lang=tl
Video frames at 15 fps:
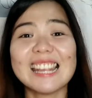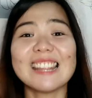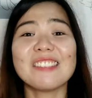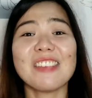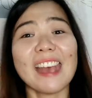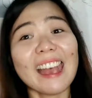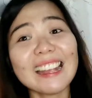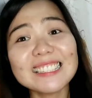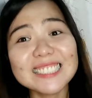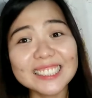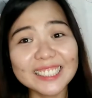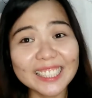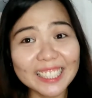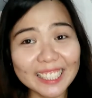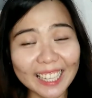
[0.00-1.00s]
The
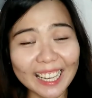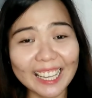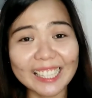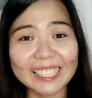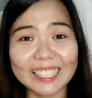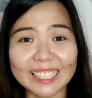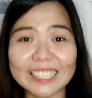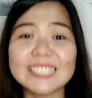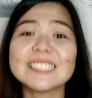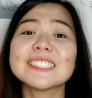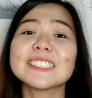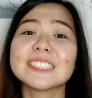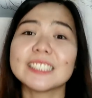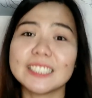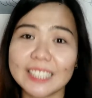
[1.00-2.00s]
answer again
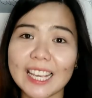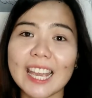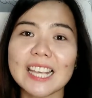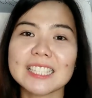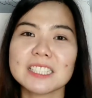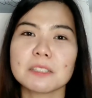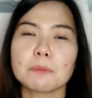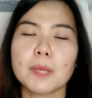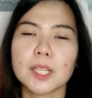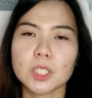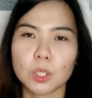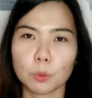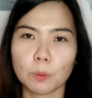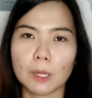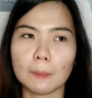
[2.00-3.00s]
is yes,
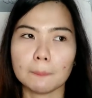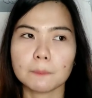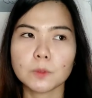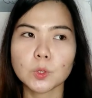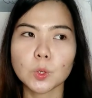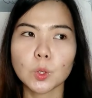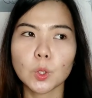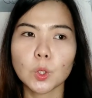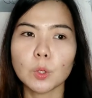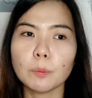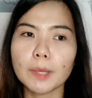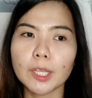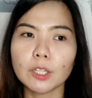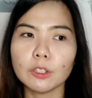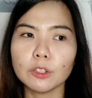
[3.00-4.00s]
Beshiwap. So,
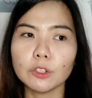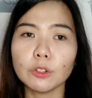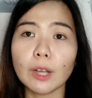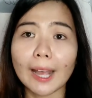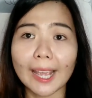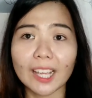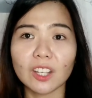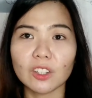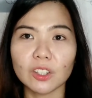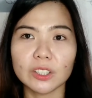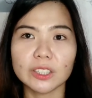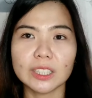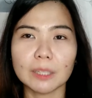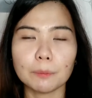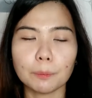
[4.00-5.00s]
meron dong
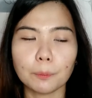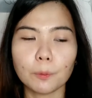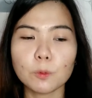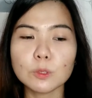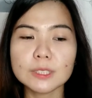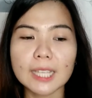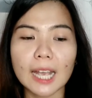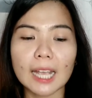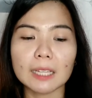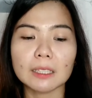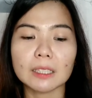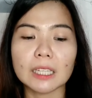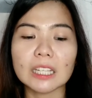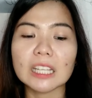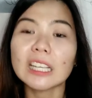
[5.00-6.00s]
icon na kung
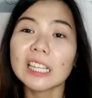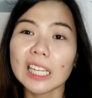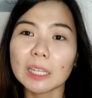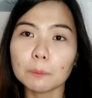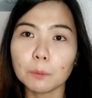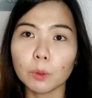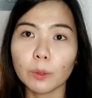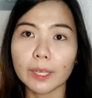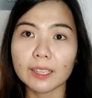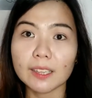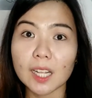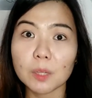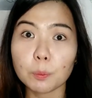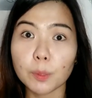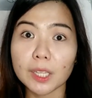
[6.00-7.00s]
saan ikiklik mo
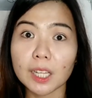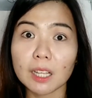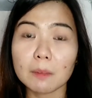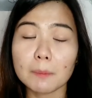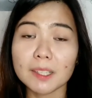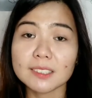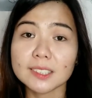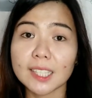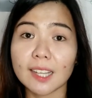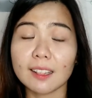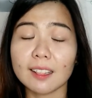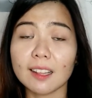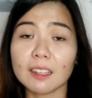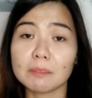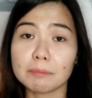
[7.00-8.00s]
and then pwede kang
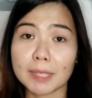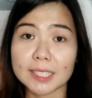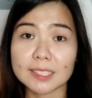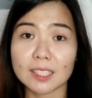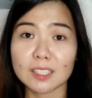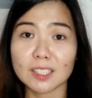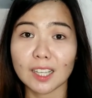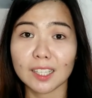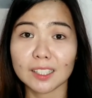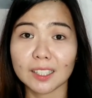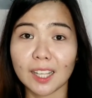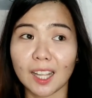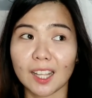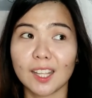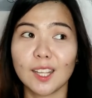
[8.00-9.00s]
mag-send ng message sa
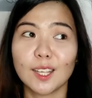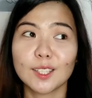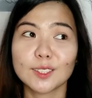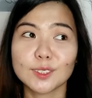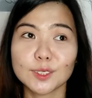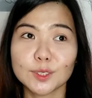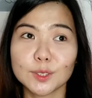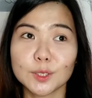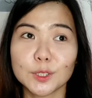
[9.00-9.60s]
kanya. So,